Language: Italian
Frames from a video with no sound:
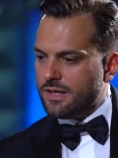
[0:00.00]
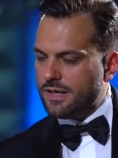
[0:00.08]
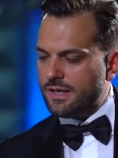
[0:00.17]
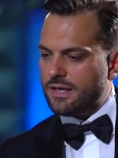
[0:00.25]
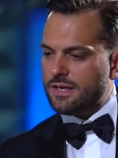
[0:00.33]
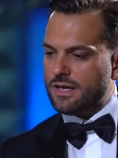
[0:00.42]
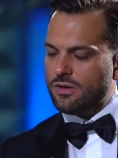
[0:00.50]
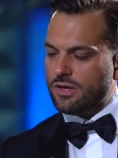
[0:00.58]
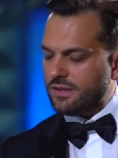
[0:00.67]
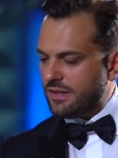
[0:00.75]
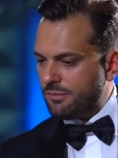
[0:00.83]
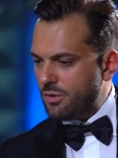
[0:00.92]
Eh,
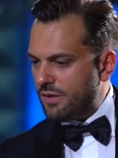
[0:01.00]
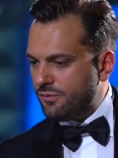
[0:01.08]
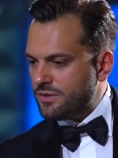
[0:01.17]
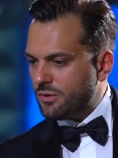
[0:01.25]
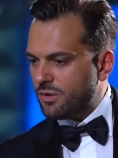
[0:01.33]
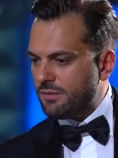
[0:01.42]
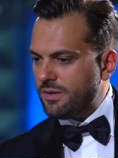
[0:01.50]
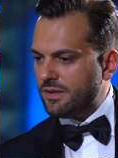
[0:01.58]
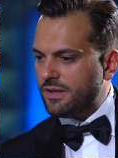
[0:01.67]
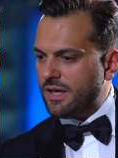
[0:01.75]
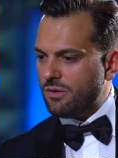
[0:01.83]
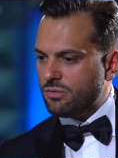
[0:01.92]
allora, DWF
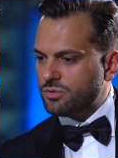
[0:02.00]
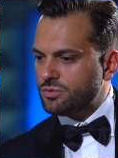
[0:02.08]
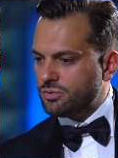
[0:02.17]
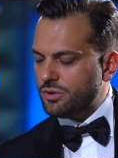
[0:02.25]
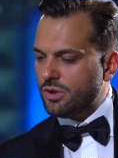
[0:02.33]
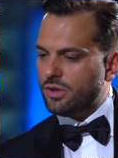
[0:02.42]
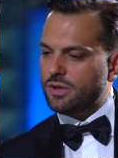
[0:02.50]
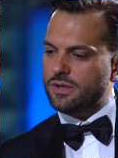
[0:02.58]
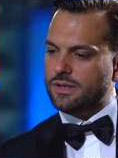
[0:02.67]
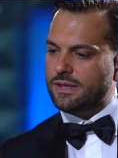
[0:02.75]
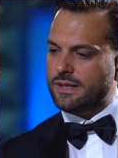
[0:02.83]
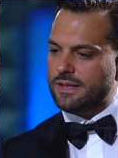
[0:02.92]
sicuramente è uno studio
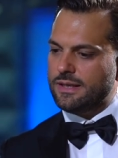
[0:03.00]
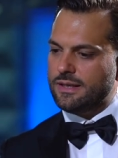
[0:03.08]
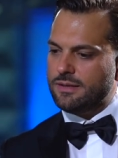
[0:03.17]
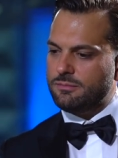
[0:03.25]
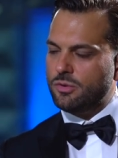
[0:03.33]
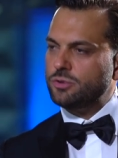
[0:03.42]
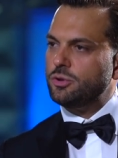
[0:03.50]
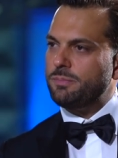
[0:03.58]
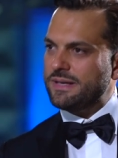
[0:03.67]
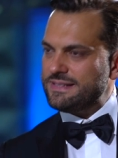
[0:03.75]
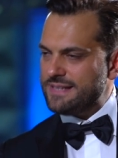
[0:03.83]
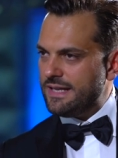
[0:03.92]
eh, molto
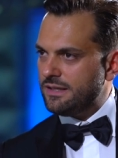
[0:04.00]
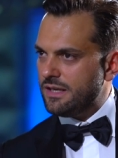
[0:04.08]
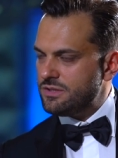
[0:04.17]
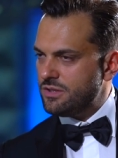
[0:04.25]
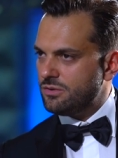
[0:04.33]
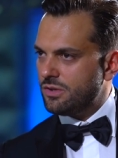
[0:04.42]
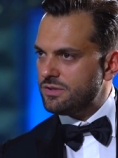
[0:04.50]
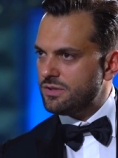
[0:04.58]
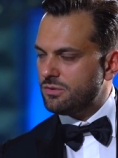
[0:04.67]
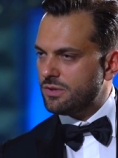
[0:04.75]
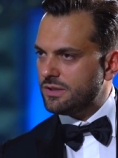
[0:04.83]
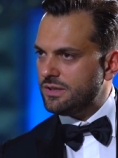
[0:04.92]
presente nel settore
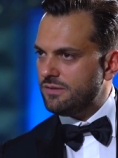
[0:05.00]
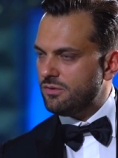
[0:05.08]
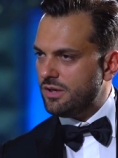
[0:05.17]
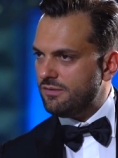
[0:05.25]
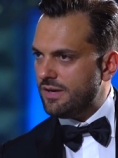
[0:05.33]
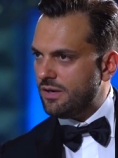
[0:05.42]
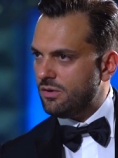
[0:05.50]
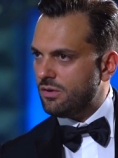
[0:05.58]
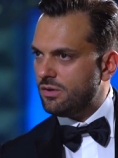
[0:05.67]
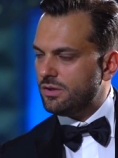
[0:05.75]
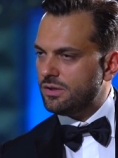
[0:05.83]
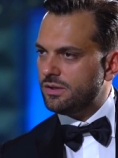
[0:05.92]
assicurativo a
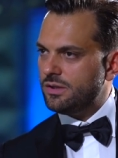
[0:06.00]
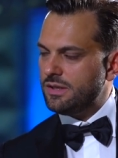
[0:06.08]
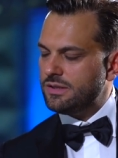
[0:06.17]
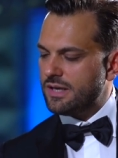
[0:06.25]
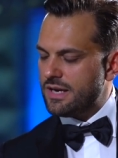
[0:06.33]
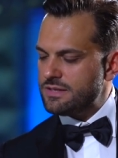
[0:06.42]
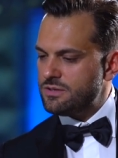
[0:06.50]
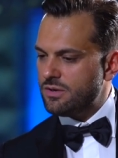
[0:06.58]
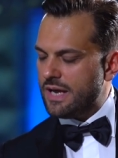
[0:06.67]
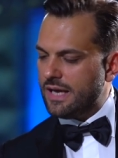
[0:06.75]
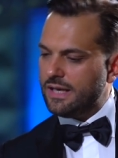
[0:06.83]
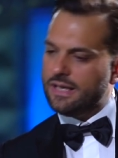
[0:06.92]
livello eh,
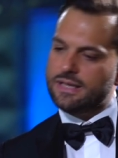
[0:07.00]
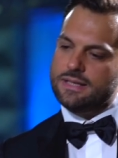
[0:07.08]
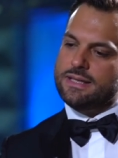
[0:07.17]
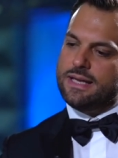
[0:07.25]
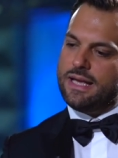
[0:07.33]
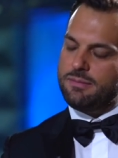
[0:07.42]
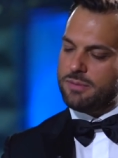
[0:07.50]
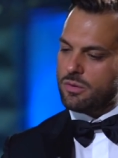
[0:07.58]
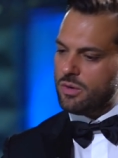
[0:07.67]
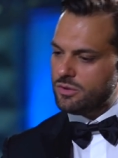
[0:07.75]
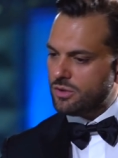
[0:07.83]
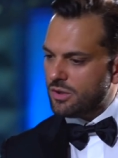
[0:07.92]
internazionale e per
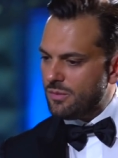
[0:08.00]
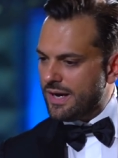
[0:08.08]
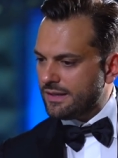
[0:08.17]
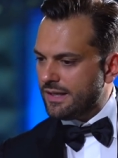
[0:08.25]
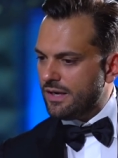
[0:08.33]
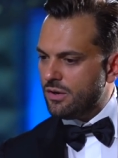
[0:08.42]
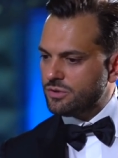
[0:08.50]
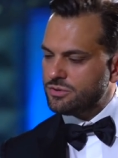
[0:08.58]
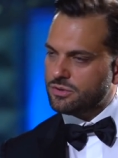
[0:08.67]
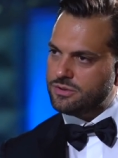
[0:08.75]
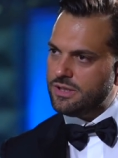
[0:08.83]
quanto riguarda il nostro